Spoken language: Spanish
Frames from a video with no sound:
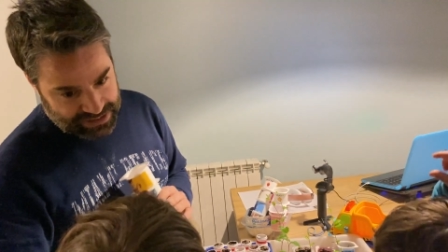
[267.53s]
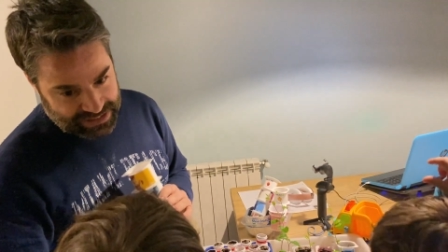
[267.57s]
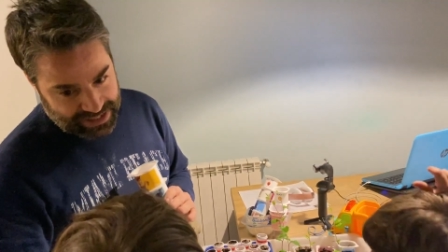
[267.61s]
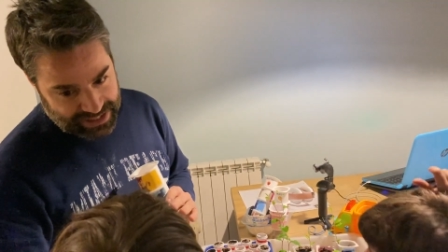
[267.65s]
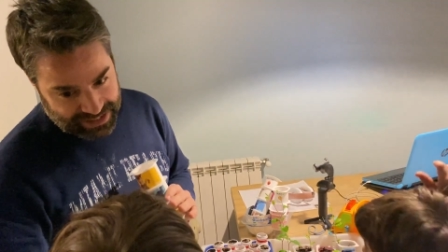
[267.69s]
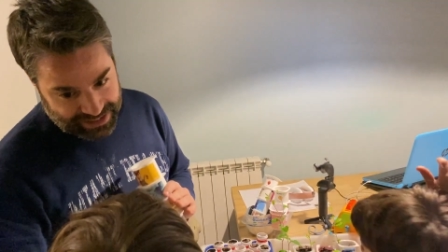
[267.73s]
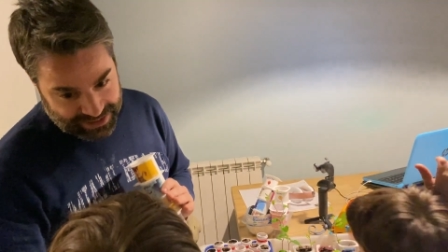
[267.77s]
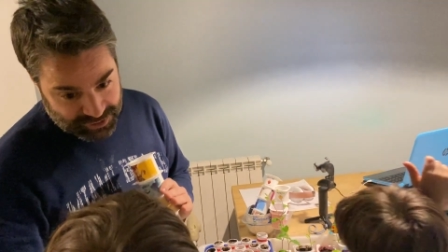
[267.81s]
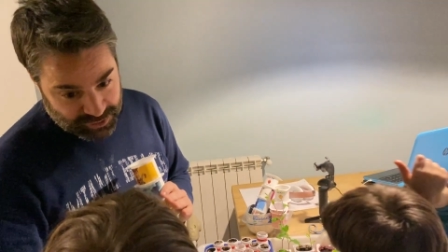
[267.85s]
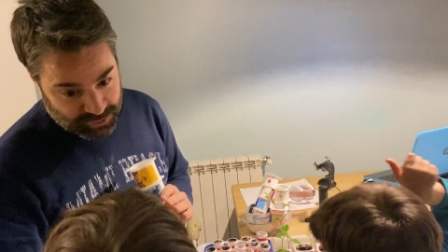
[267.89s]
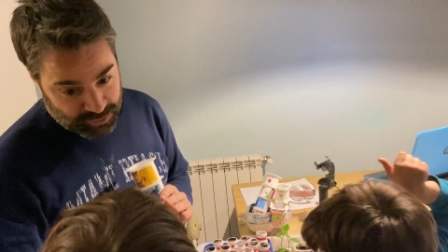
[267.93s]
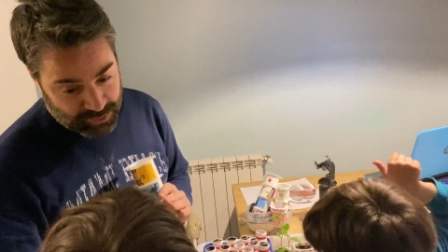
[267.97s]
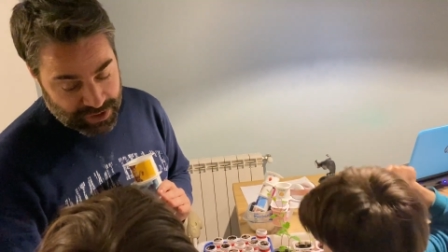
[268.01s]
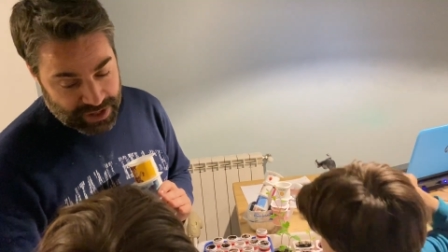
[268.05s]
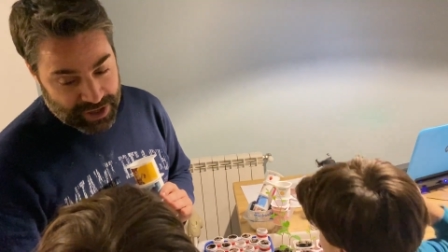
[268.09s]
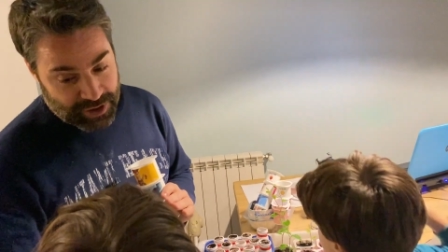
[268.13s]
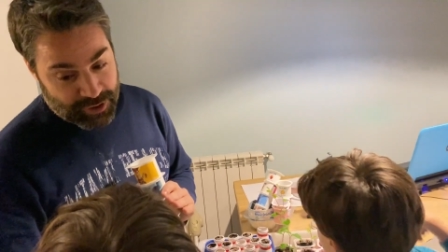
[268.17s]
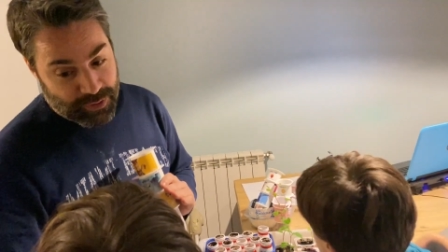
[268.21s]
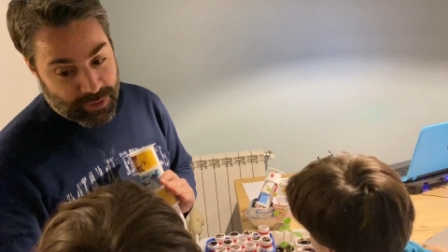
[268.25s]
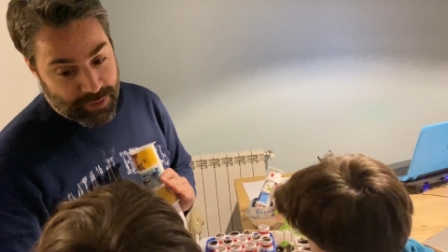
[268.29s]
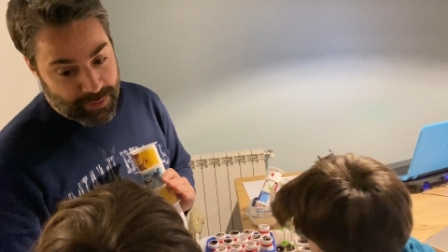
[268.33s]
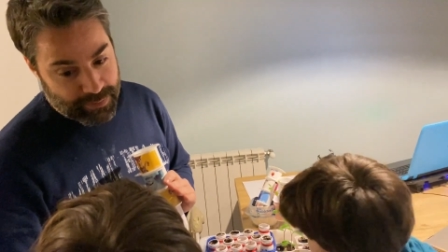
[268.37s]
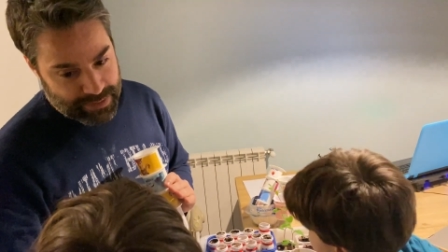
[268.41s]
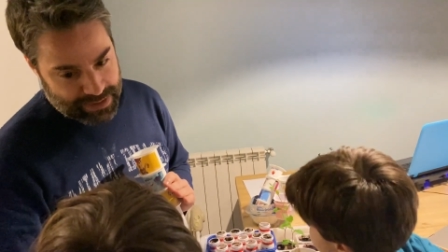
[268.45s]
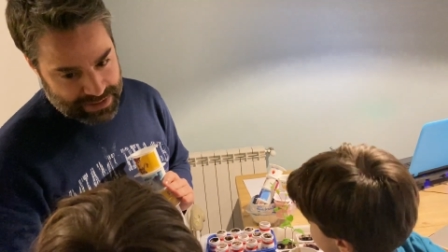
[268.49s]
tener que estudiar
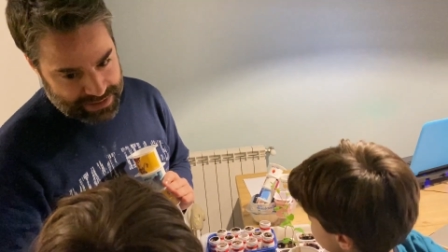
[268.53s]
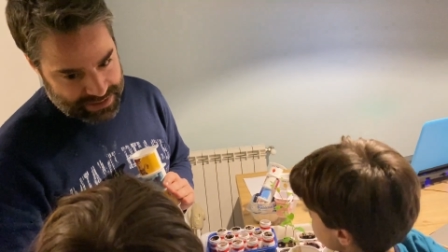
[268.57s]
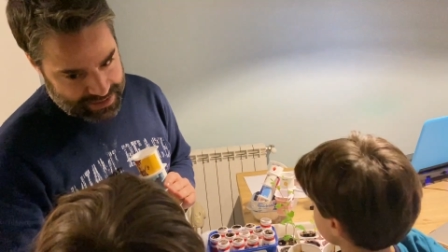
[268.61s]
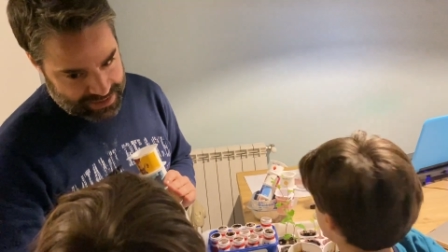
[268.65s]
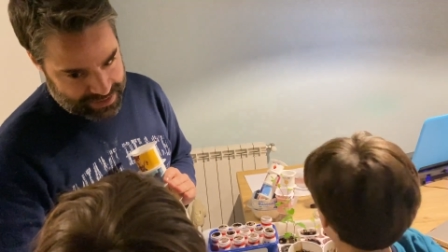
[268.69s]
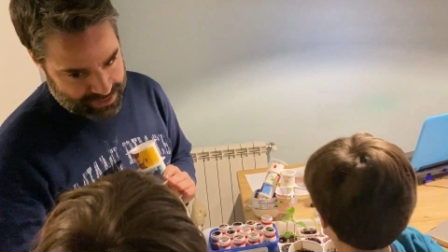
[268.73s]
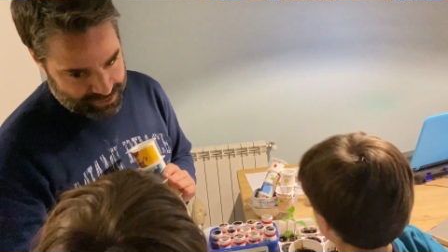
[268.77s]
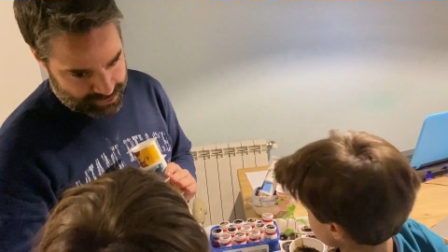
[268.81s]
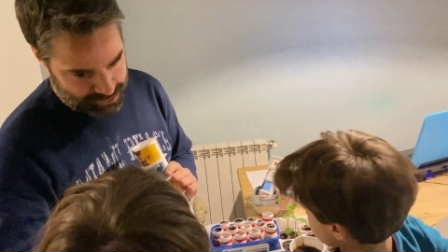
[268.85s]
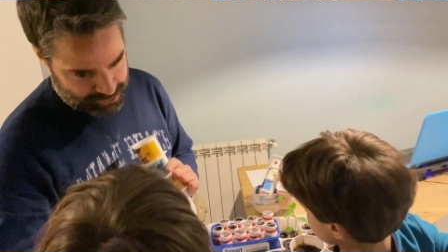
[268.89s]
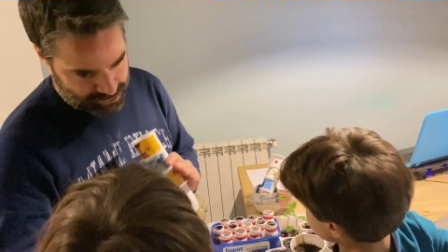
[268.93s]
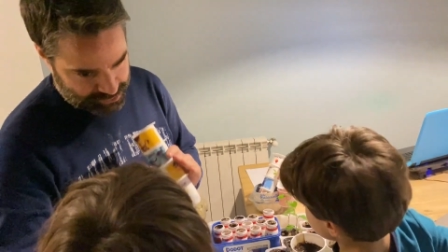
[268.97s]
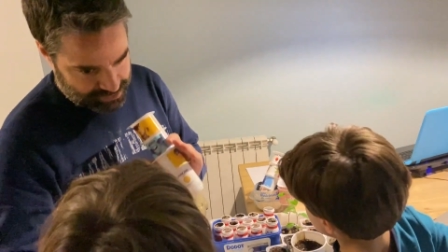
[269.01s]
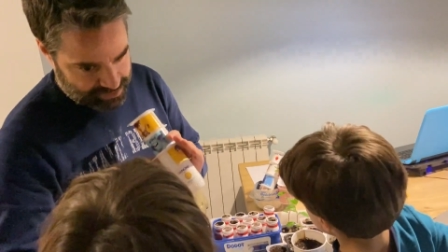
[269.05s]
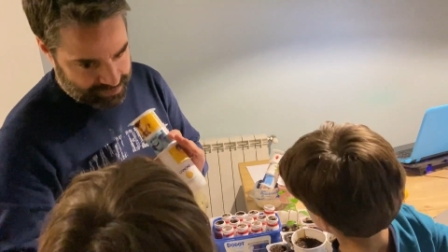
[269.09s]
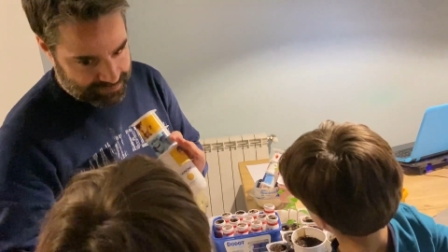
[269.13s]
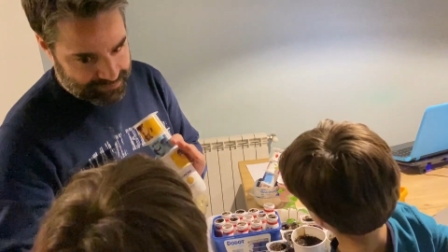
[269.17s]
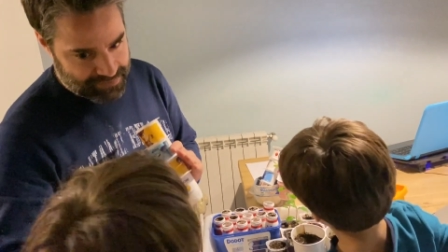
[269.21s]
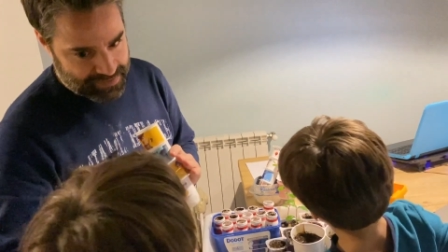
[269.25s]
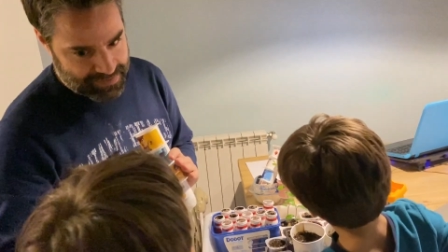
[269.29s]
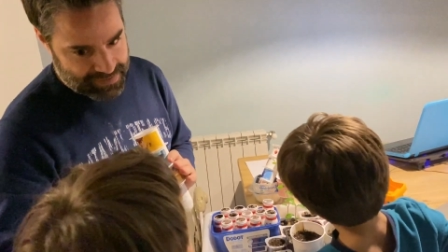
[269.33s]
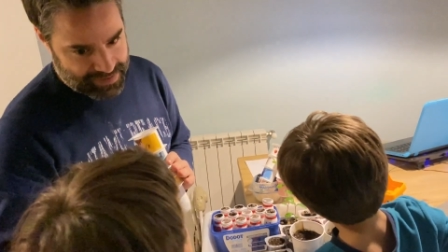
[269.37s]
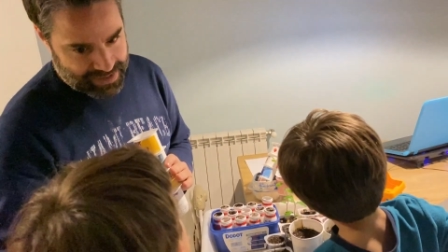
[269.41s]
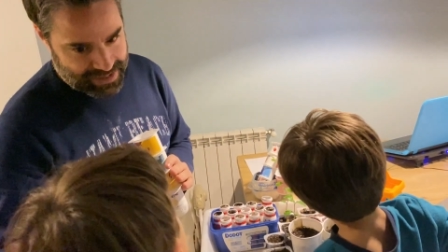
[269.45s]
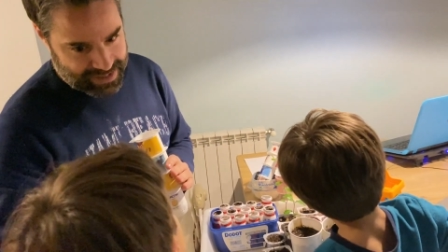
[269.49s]
cómo plantarlo, No es tan
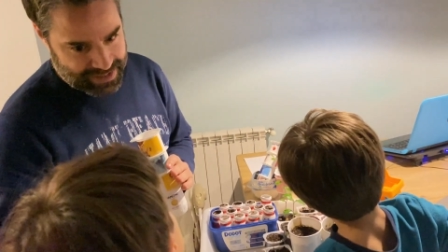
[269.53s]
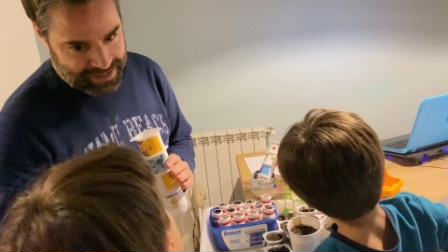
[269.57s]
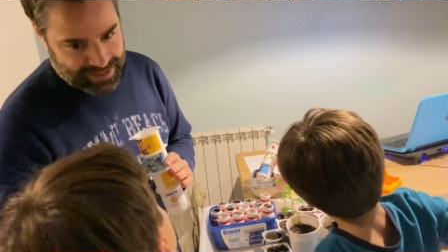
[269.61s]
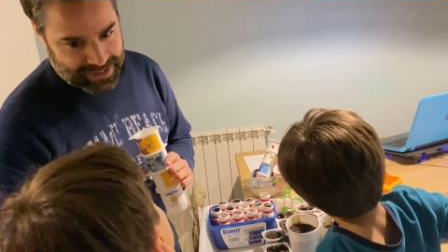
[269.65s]
fácil, ¿eh?